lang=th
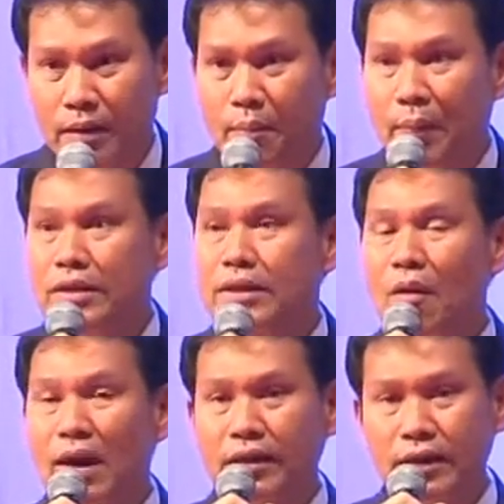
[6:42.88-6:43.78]
ไม่ทราบ
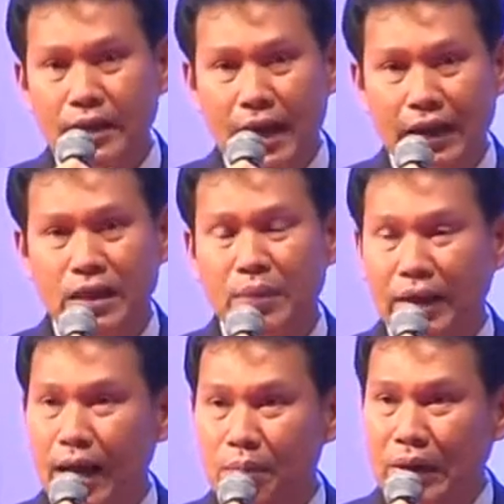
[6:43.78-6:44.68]
ว่าที่นี่อาจจะมี
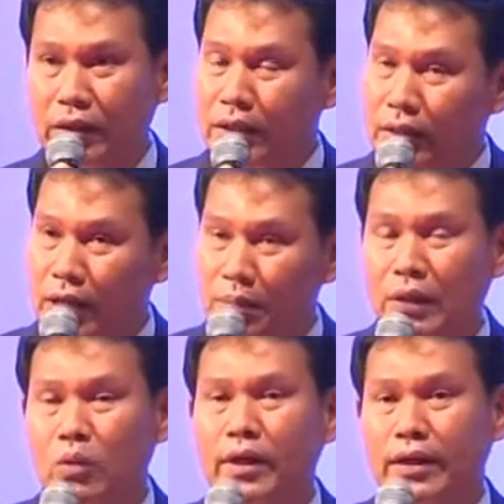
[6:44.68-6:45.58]
ใครมีที่มี
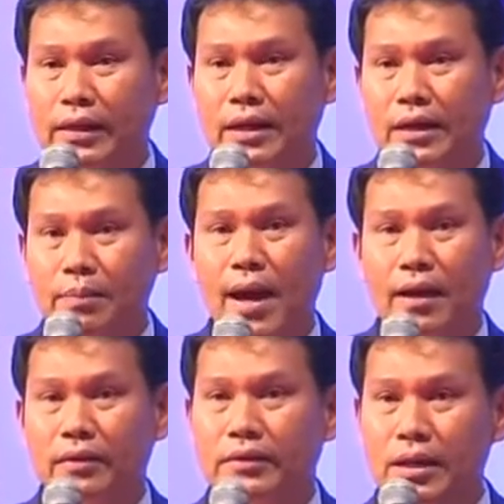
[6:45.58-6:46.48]
ธุรกิจอย่างนี้บ้าง
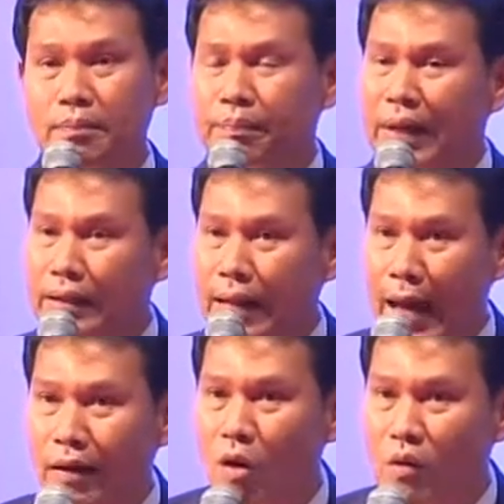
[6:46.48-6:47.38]
เช่น เปิดขา
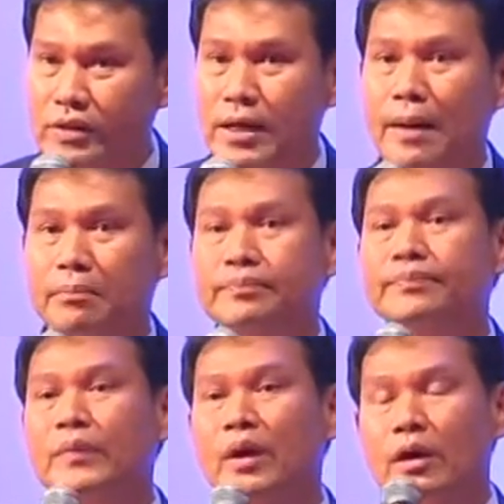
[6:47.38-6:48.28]
ยของ
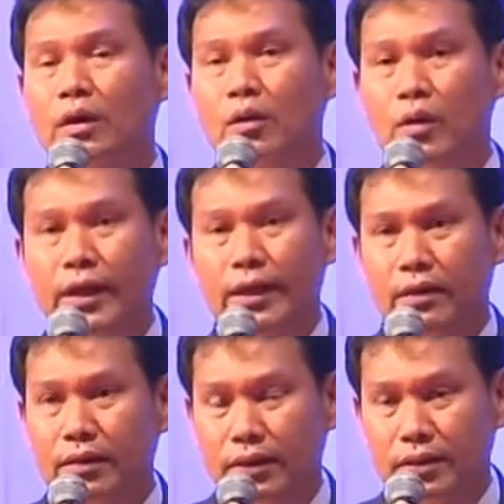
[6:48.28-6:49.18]
ชำธุรกิจ
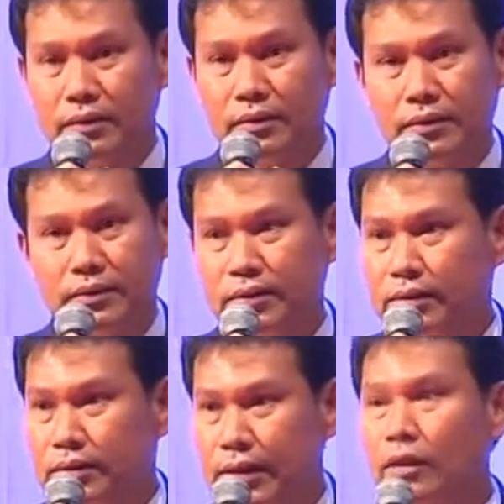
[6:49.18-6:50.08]
อื่
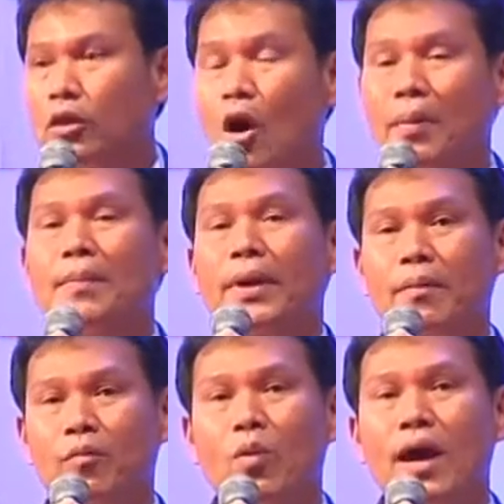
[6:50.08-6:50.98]
นๆ ท่านตอบได้ไหมครั
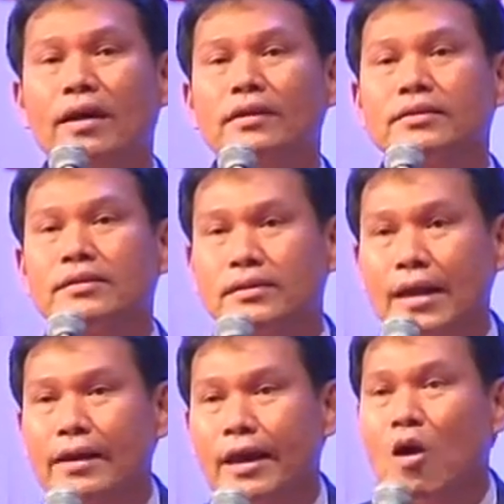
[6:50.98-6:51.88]
บ ว่า
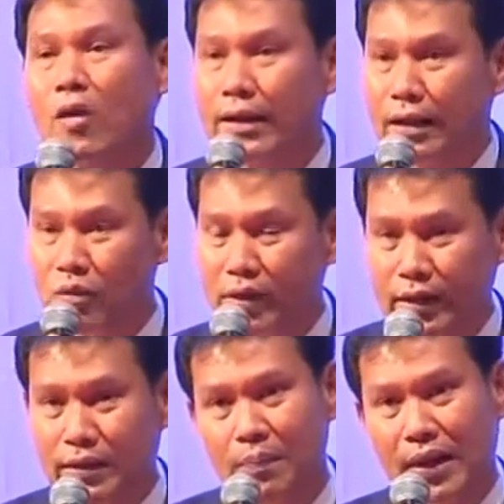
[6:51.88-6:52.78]
ท่านได้ออกจากธุรกิจ
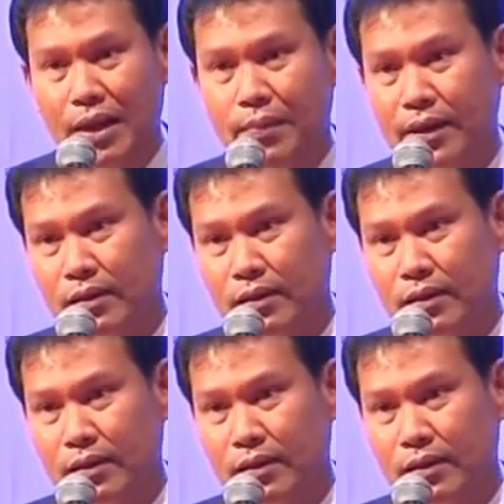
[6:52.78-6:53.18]
ท่านไปได้ไหม